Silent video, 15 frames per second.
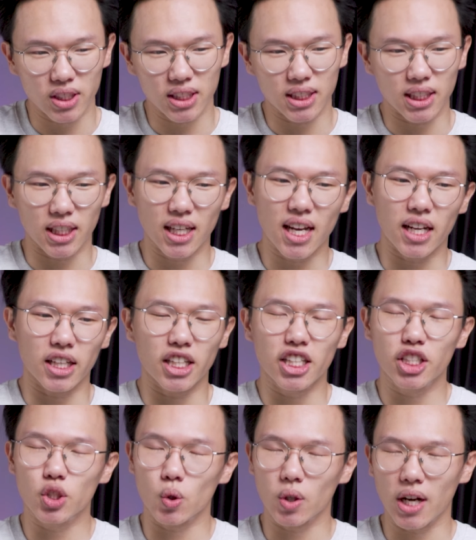chính là
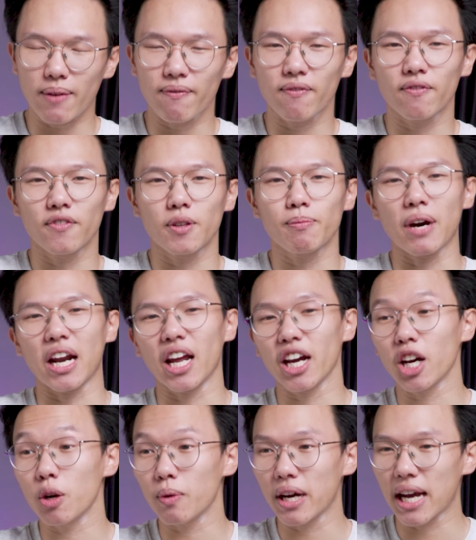Nitro 5 phiên bản
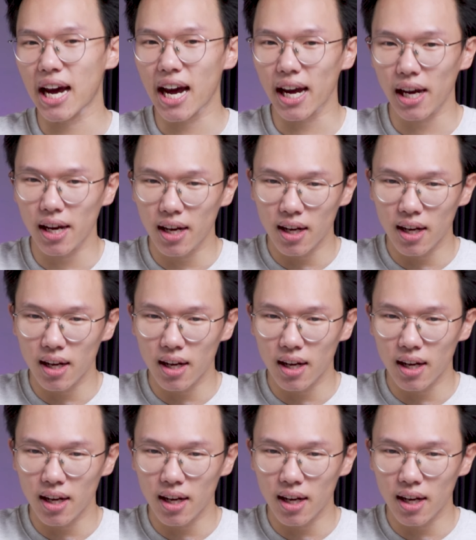2022